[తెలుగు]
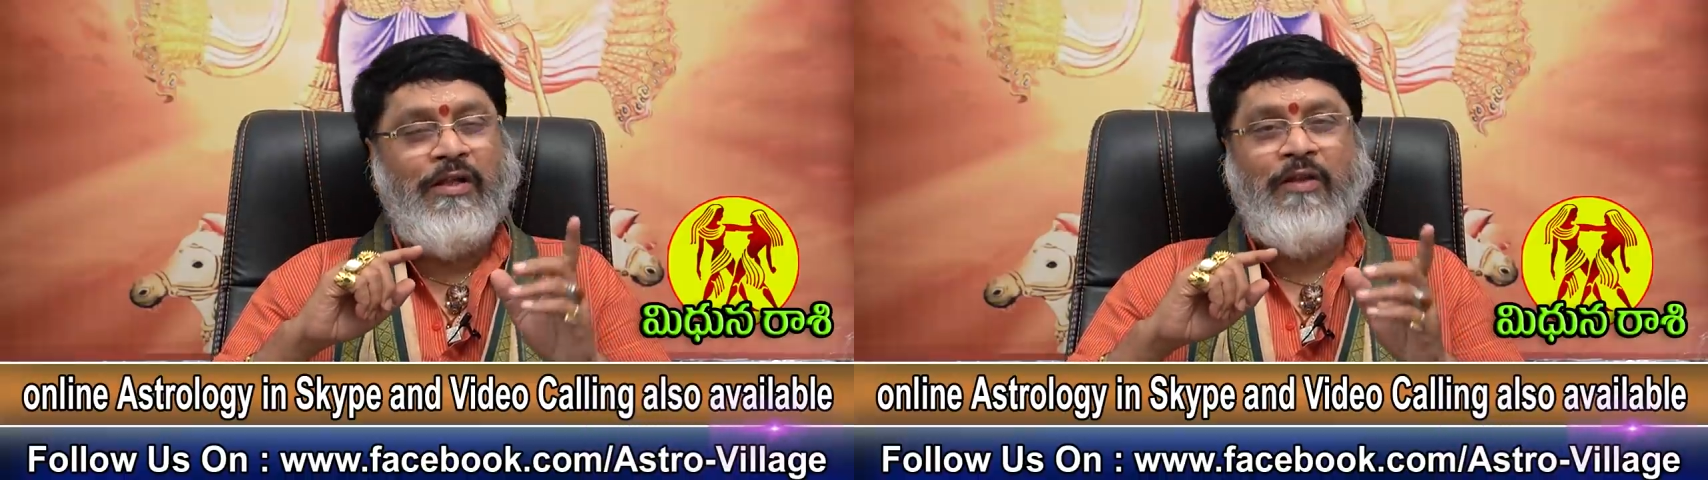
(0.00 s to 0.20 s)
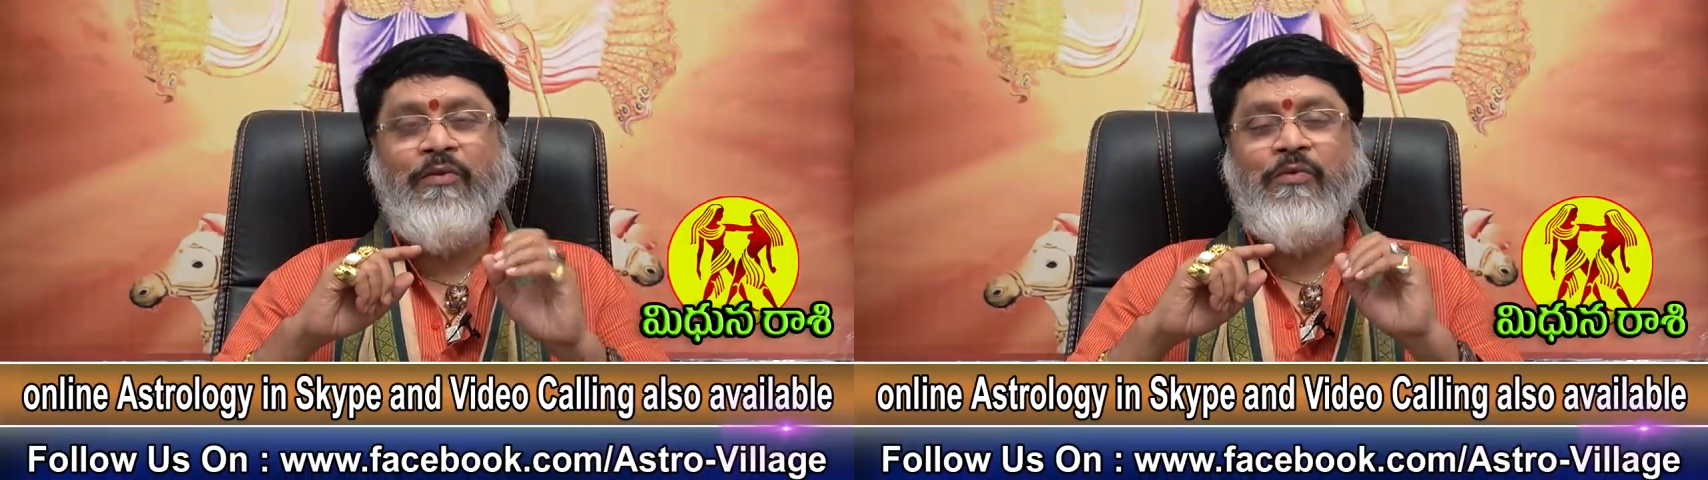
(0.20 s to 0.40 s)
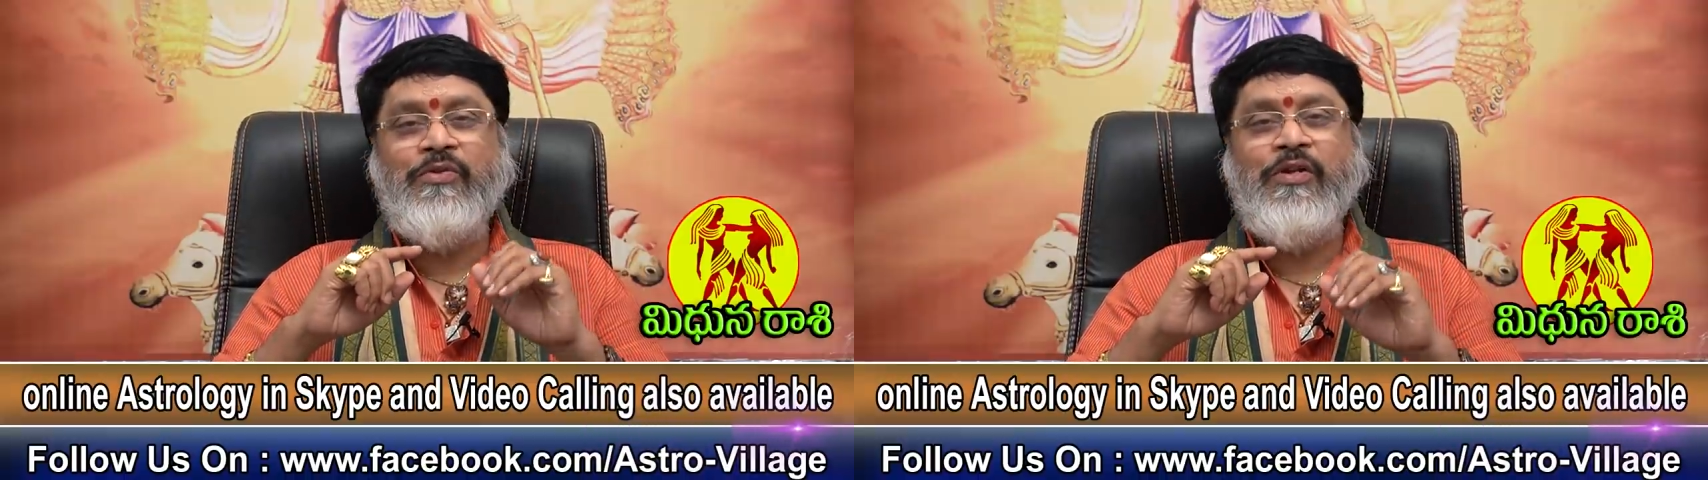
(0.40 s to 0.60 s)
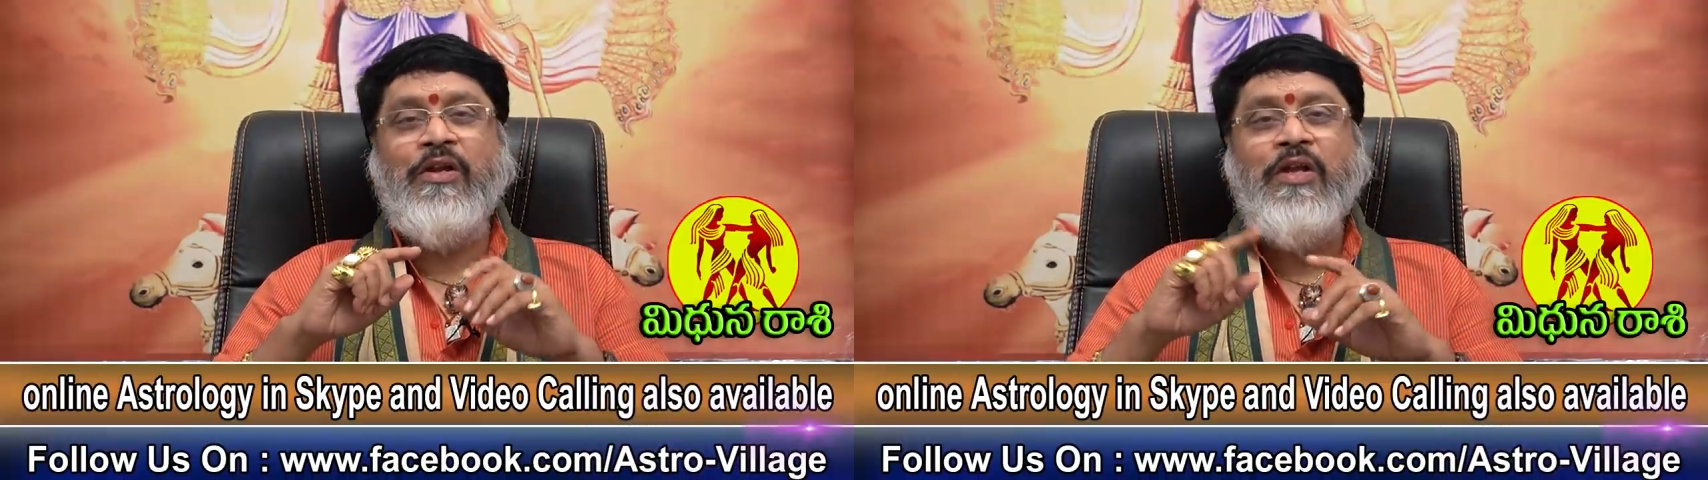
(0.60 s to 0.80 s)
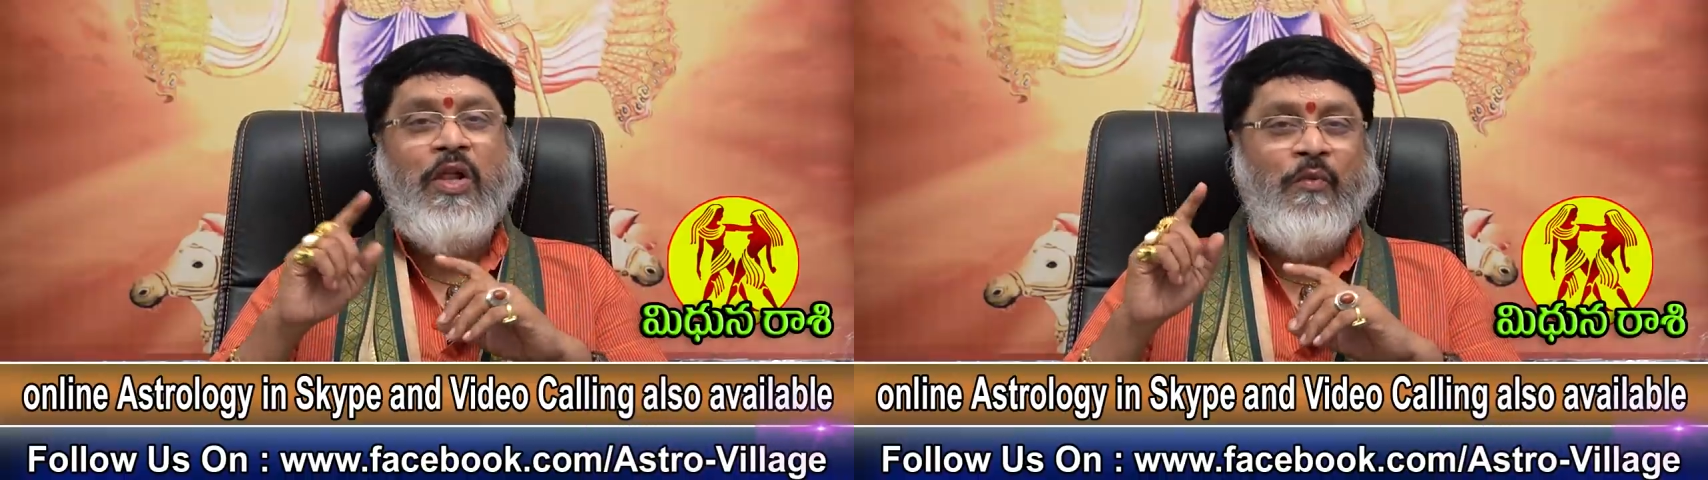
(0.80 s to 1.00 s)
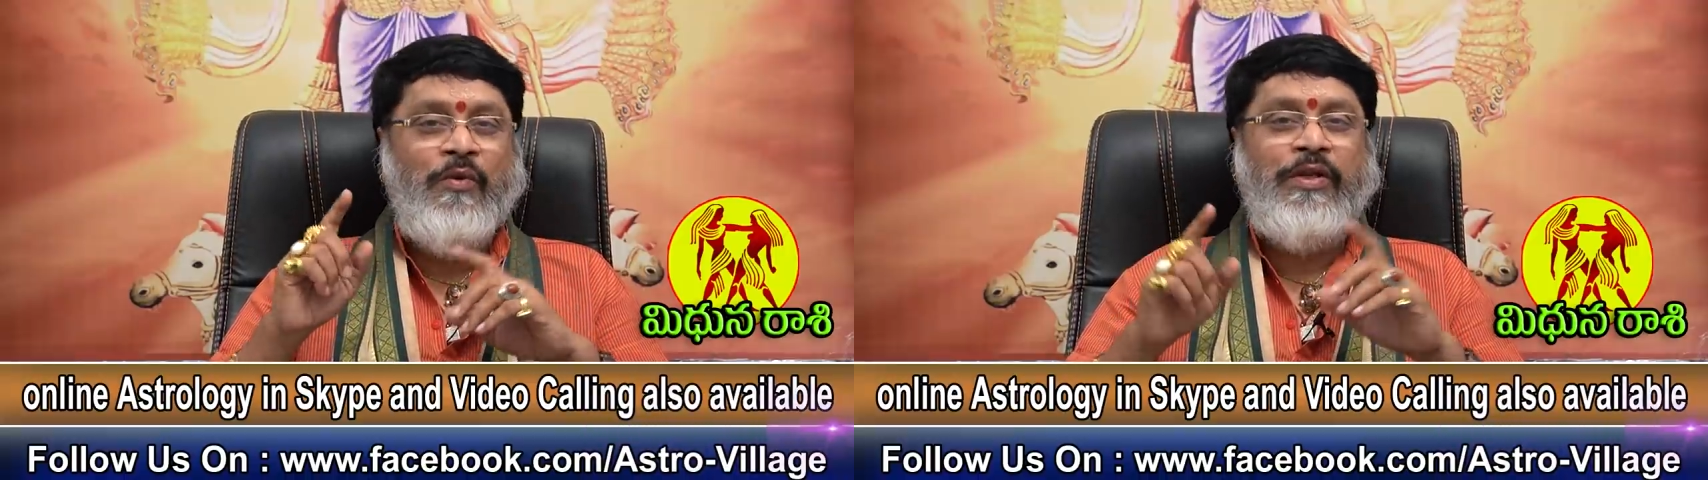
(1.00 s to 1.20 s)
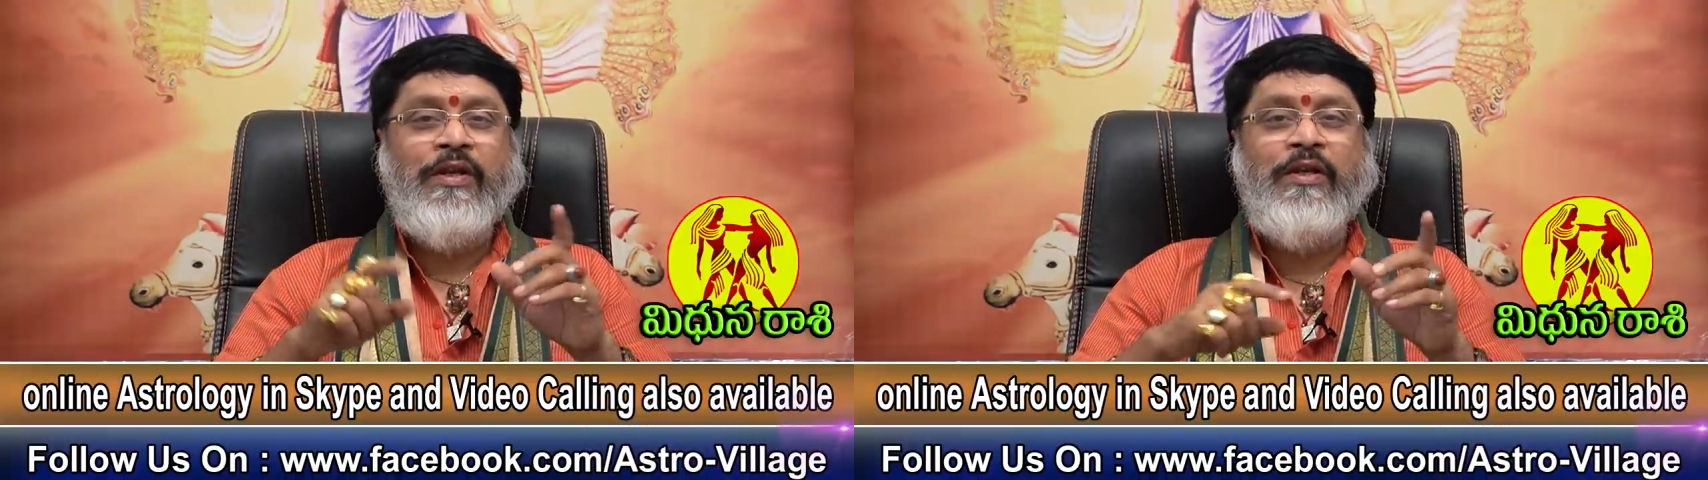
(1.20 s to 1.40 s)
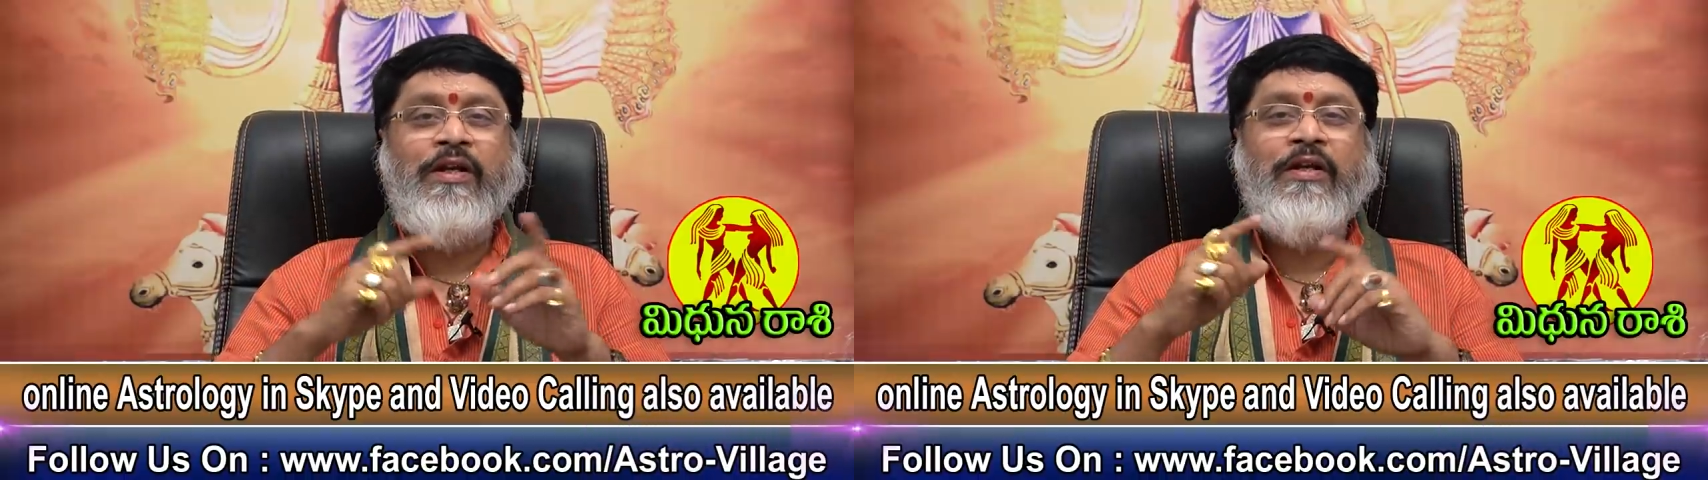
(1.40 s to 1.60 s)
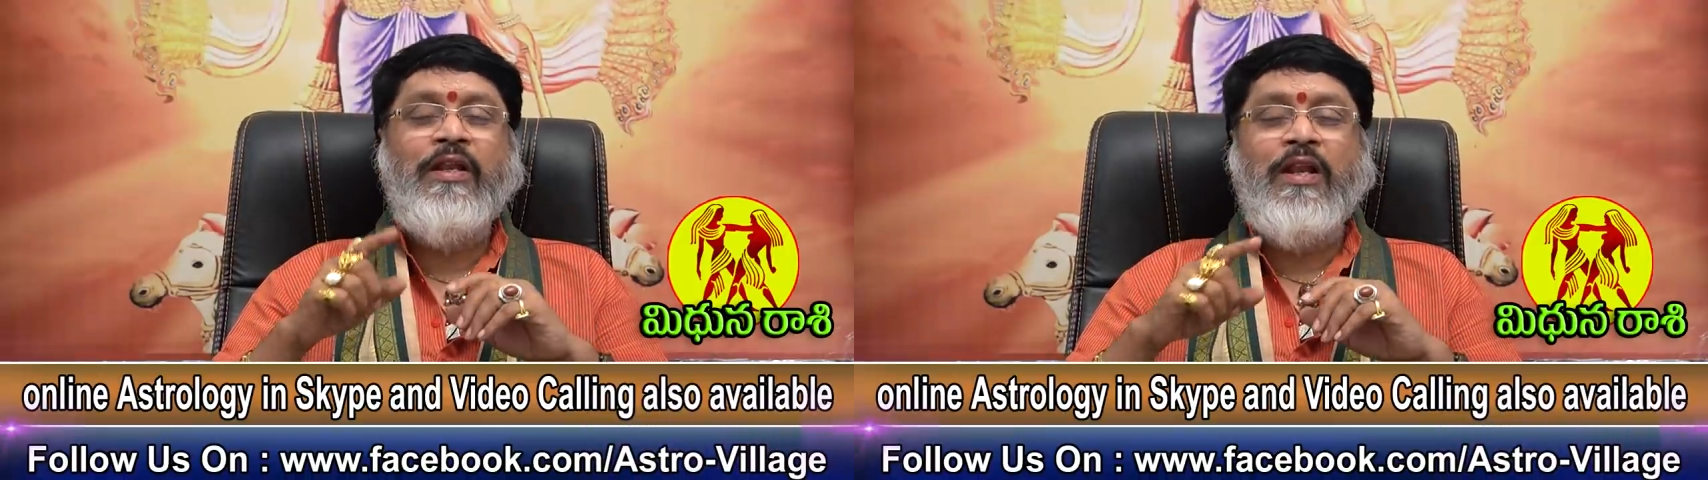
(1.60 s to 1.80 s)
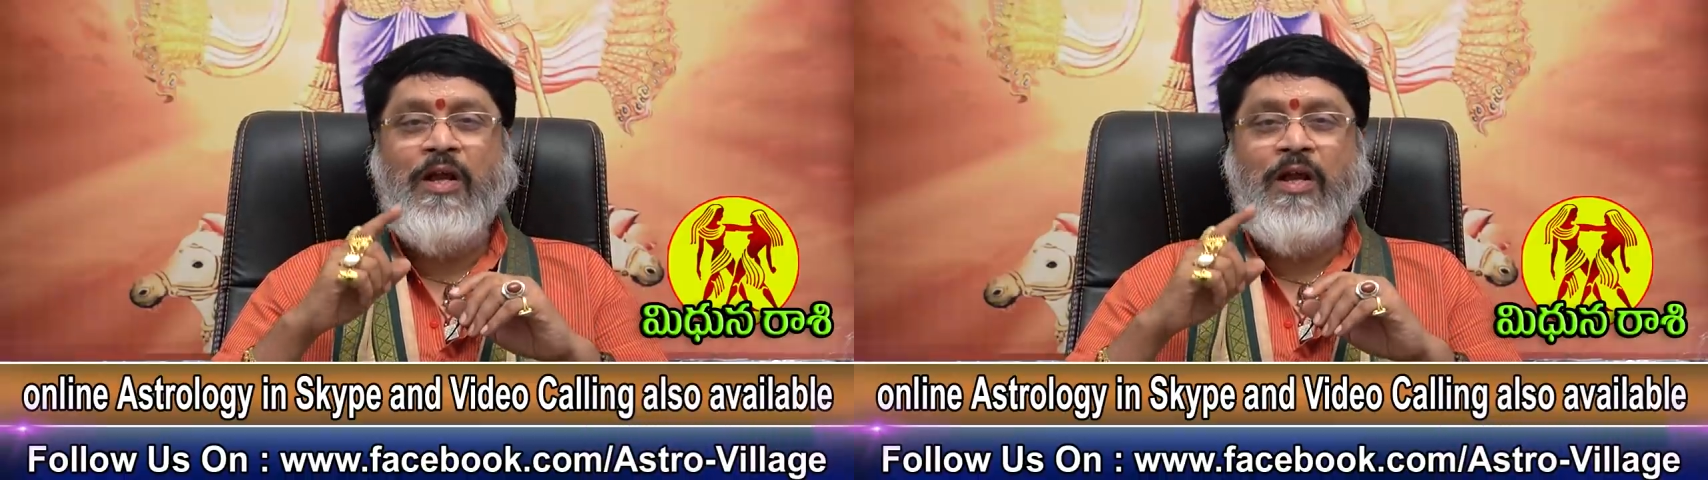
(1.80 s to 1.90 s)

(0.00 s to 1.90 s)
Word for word: రవి కూర్చున్నాడు వీటన్నిటికంటే